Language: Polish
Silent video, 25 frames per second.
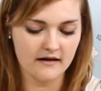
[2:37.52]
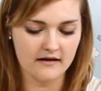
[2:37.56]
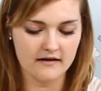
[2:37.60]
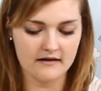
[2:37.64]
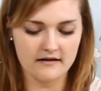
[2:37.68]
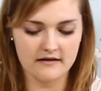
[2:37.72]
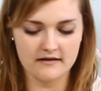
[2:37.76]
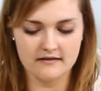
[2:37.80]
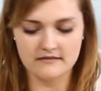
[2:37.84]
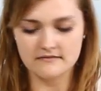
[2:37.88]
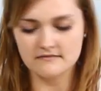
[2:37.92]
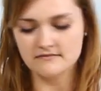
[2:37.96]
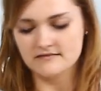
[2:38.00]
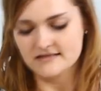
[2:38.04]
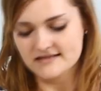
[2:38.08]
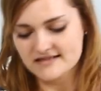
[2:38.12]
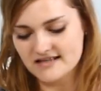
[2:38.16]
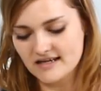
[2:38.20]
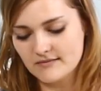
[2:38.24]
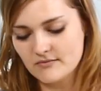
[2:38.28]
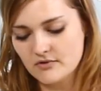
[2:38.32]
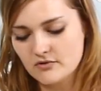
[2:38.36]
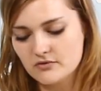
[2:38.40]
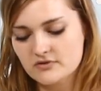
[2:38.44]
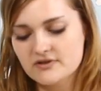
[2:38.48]
E,
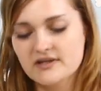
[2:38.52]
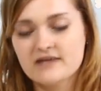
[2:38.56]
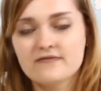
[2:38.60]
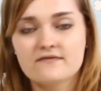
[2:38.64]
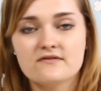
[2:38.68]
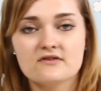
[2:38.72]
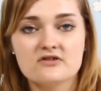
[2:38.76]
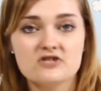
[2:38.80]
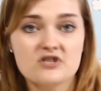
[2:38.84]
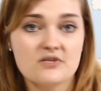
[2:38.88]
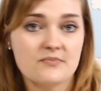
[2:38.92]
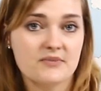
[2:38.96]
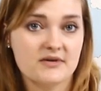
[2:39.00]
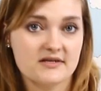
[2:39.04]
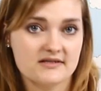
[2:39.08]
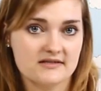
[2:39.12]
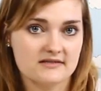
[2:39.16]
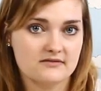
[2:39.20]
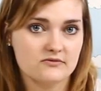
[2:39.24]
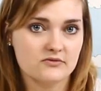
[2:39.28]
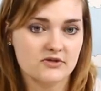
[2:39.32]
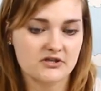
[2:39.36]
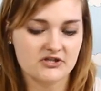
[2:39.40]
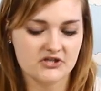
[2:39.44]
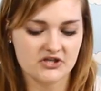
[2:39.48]
samochód, jak widzicie,
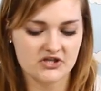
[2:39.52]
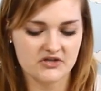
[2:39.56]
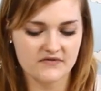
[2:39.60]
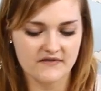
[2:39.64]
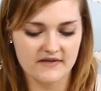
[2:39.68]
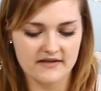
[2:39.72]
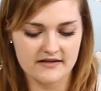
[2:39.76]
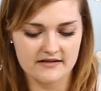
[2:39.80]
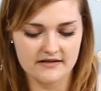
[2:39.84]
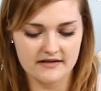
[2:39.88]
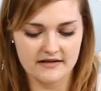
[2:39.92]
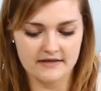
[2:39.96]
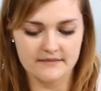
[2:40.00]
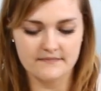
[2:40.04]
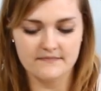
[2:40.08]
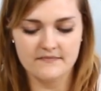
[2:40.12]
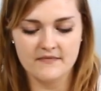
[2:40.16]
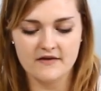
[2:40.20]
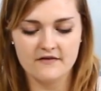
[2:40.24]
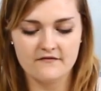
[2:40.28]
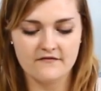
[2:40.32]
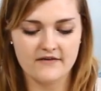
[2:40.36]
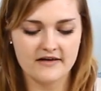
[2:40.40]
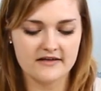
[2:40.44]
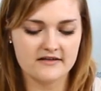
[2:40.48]
prezentuje się świetnie.
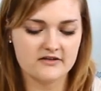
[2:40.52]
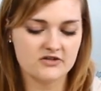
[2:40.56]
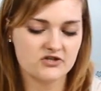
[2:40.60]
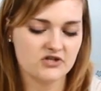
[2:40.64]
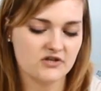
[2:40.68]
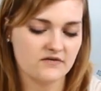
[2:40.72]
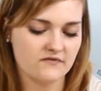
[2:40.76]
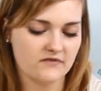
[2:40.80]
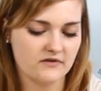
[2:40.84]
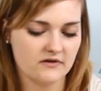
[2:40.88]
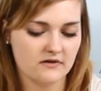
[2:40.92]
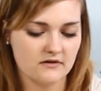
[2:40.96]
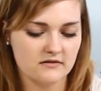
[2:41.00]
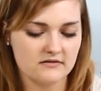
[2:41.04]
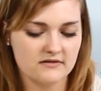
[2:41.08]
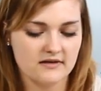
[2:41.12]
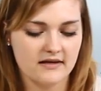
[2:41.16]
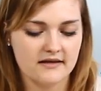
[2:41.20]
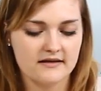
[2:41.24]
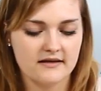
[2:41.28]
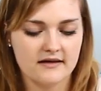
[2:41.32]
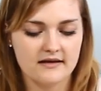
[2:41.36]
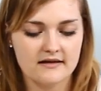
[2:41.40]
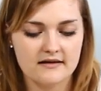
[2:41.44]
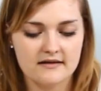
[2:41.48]
Faktycznie
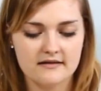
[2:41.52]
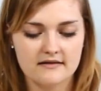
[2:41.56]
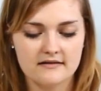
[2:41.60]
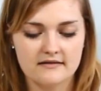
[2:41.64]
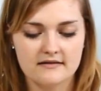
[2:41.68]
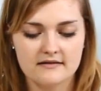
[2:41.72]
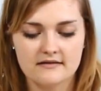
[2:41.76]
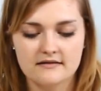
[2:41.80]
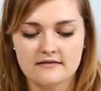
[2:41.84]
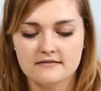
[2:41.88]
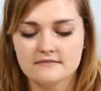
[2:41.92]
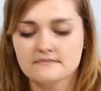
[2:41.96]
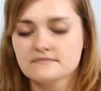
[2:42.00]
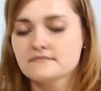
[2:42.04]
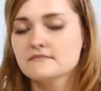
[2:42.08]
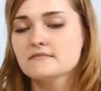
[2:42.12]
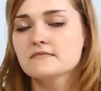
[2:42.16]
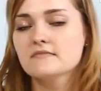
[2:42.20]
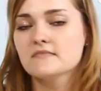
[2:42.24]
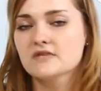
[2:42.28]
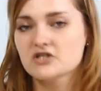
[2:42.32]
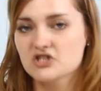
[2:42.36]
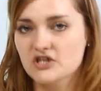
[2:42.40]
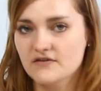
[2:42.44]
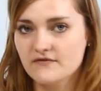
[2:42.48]
wygląda jak e,
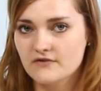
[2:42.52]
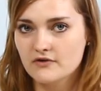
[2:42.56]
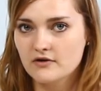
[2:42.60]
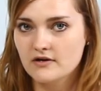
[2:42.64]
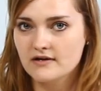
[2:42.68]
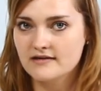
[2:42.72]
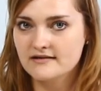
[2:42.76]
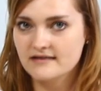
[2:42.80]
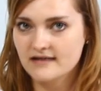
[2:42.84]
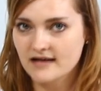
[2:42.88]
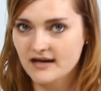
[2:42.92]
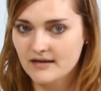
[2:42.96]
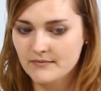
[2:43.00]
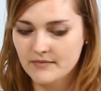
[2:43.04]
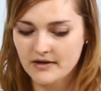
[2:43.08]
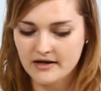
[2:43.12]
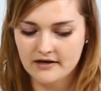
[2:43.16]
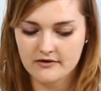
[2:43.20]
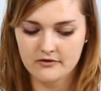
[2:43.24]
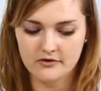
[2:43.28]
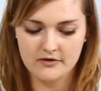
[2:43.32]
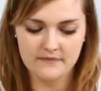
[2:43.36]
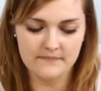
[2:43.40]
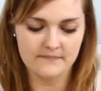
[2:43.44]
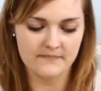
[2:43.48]
Chevrolet
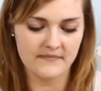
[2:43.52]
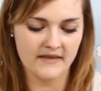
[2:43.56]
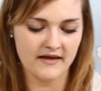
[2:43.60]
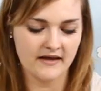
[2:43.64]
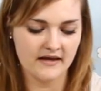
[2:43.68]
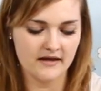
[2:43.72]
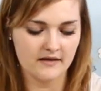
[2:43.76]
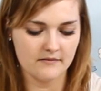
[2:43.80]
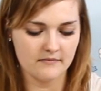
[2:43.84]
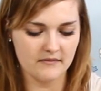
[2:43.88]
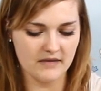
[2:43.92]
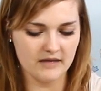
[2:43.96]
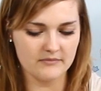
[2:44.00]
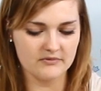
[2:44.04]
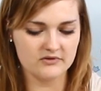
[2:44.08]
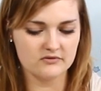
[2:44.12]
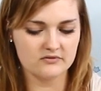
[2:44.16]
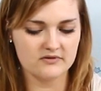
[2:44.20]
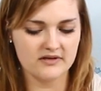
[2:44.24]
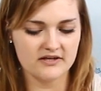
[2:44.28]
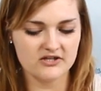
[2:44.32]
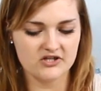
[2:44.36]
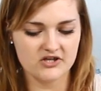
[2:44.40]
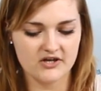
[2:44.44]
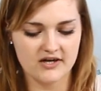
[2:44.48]
Camaro. Mamy
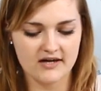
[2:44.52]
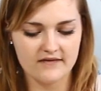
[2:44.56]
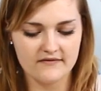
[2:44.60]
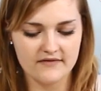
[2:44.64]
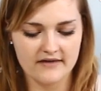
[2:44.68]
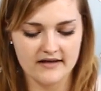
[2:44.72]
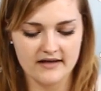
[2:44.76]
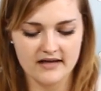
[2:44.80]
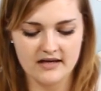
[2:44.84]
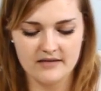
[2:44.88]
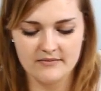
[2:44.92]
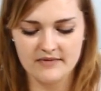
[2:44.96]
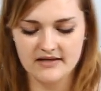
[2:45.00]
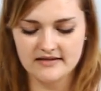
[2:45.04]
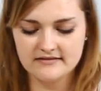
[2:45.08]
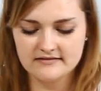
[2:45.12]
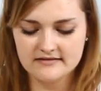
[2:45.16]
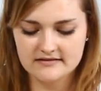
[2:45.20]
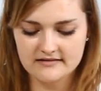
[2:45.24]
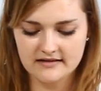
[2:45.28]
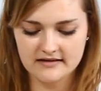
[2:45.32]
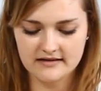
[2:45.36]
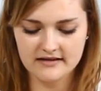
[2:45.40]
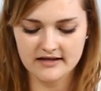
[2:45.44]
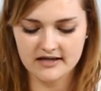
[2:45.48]
tutaj ciekawe
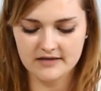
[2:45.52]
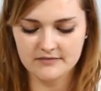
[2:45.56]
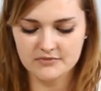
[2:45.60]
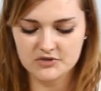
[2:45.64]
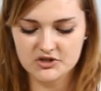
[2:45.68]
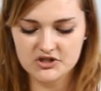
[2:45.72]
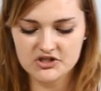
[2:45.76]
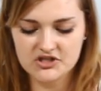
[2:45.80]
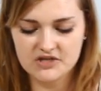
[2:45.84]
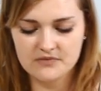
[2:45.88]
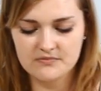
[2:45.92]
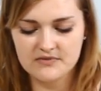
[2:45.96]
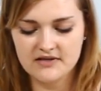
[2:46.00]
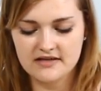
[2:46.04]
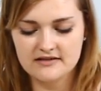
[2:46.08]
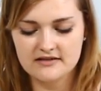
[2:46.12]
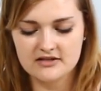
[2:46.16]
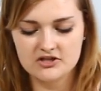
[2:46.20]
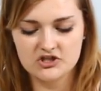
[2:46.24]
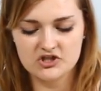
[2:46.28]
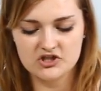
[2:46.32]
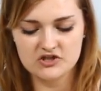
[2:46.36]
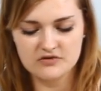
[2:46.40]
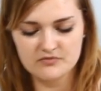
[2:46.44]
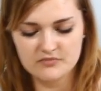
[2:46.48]
elementy, takie jak
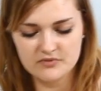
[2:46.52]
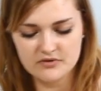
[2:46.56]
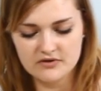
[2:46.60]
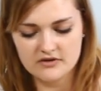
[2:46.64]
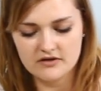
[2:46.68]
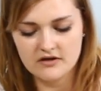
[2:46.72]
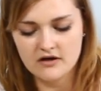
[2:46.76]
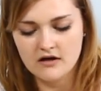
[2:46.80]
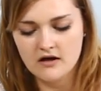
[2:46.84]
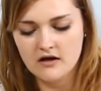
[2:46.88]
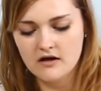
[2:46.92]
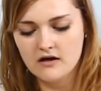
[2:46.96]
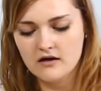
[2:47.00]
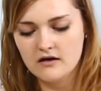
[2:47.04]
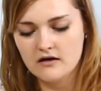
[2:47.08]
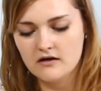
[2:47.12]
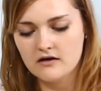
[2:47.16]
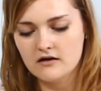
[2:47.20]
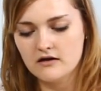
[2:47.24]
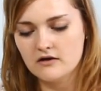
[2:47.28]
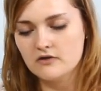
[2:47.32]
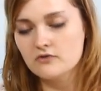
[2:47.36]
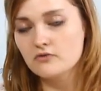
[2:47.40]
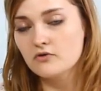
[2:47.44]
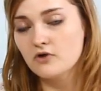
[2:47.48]
przyciemniane szyby,
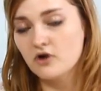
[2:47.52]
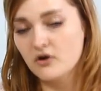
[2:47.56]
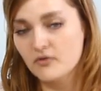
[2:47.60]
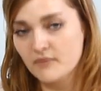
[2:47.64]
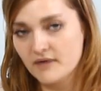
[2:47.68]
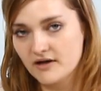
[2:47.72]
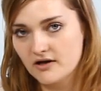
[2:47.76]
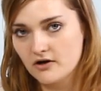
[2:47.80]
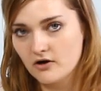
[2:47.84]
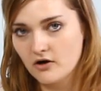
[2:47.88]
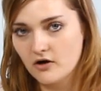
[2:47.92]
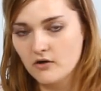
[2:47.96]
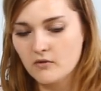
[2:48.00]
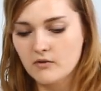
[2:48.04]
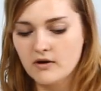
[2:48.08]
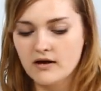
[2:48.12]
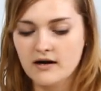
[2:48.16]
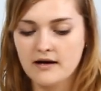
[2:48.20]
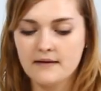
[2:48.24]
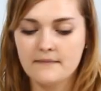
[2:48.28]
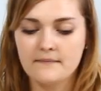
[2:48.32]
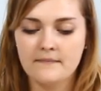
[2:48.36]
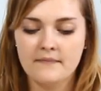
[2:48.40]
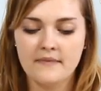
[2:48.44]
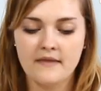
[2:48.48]
ruchome
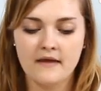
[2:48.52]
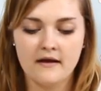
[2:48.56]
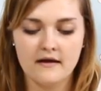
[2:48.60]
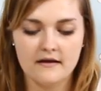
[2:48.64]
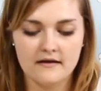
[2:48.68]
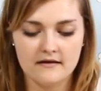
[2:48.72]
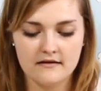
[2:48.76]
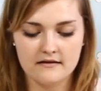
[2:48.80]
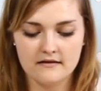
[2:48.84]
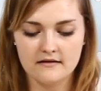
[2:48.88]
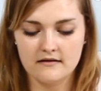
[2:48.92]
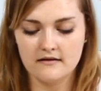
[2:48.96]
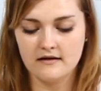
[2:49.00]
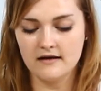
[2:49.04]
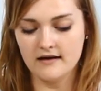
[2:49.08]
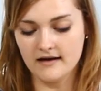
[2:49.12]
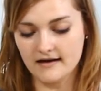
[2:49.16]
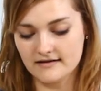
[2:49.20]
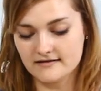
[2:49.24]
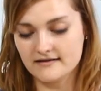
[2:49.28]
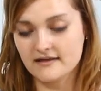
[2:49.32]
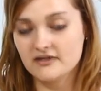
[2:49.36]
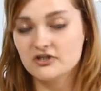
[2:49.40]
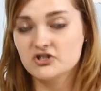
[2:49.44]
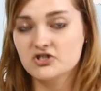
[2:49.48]
koła,
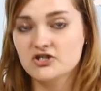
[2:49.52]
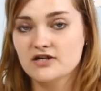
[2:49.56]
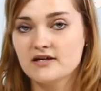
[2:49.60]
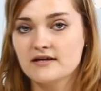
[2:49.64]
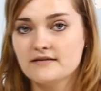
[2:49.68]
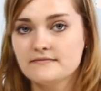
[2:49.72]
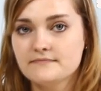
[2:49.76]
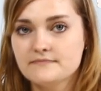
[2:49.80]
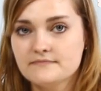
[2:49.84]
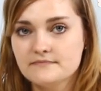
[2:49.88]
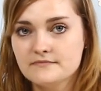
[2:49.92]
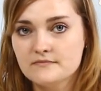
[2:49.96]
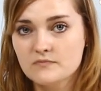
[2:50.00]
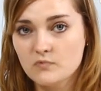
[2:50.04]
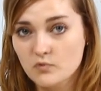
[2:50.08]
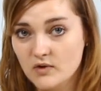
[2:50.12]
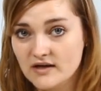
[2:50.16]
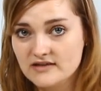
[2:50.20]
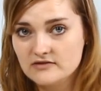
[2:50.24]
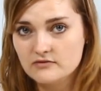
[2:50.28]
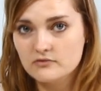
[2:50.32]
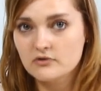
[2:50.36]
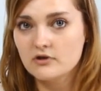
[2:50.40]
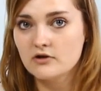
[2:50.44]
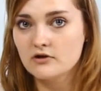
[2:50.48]
a także
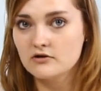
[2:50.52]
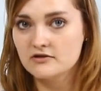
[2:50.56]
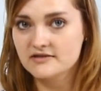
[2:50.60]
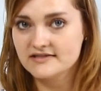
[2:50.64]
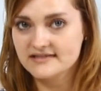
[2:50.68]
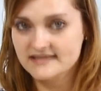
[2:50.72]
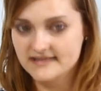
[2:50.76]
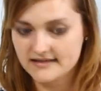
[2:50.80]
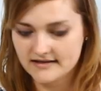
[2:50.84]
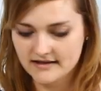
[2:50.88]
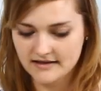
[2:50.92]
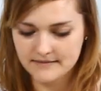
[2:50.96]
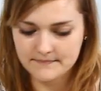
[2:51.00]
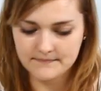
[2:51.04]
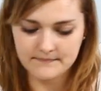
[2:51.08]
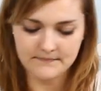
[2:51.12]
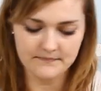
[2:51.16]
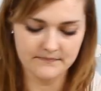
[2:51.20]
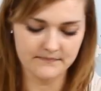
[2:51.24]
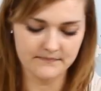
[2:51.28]
ładną kolorystykę.